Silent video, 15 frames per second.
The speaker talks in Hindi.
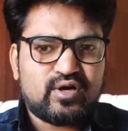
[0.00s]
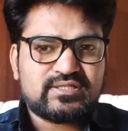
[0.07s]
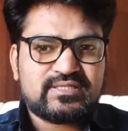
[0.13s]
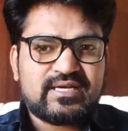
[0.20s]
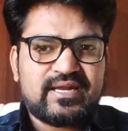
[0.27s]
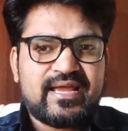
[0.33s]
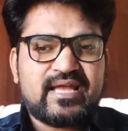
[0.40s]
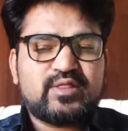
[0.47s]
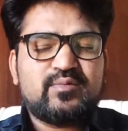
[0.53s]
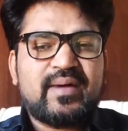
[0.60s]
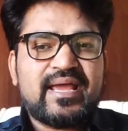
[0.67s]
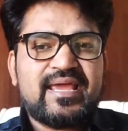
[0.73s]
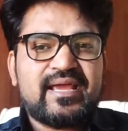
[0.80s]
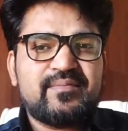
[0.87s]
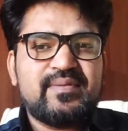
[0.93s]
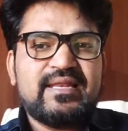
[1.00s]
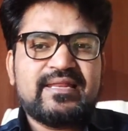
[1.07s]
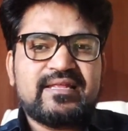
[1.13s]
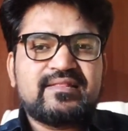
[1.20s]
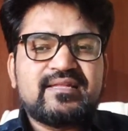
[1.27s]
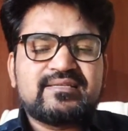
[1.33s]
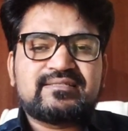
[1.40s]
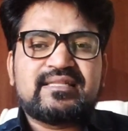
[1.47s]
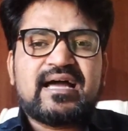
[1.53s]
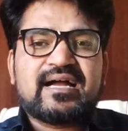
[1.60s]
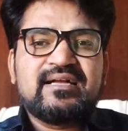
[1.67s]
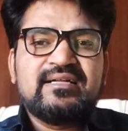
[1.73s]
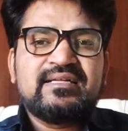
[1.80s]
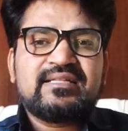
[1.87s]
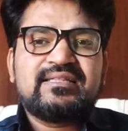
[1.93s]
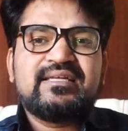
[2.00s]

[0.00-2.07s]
क्रॉस कर गया तो भाई एक मिलियन है दस लाख